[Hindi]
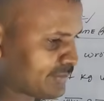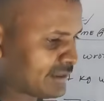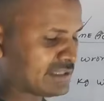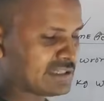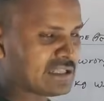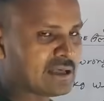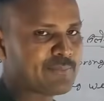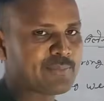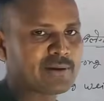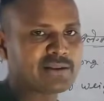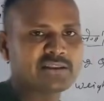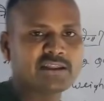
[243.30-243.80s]
तो
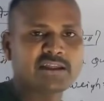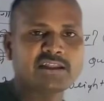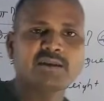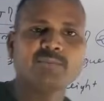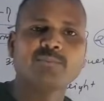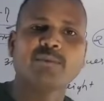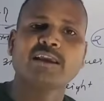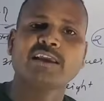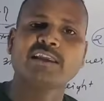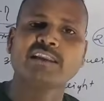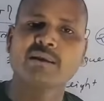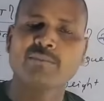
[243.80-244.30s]
पंद्रह पंद्रह
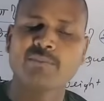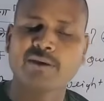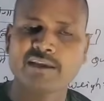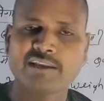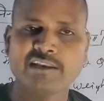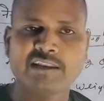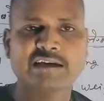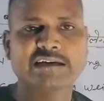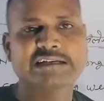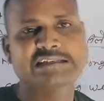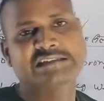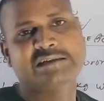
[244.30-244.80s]
महीने
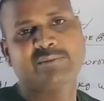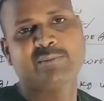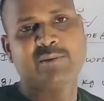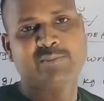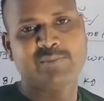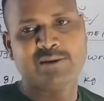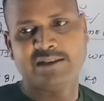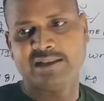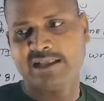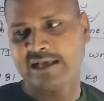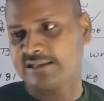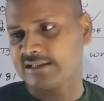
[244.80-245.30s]
महीने का समय
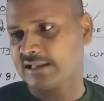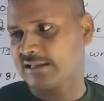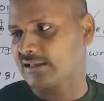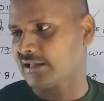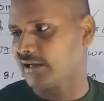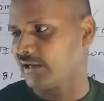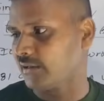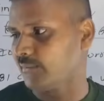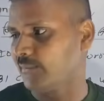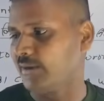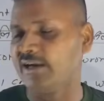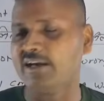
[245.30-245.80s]
मिल जाता था
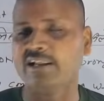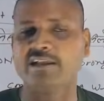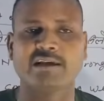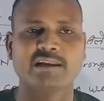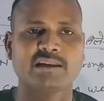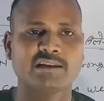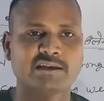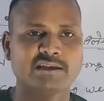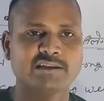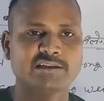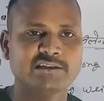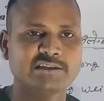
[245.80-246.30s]

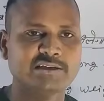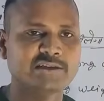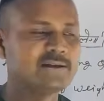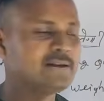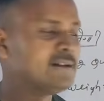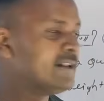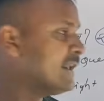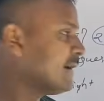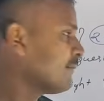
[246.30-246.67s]
रीमेडिकल के लिए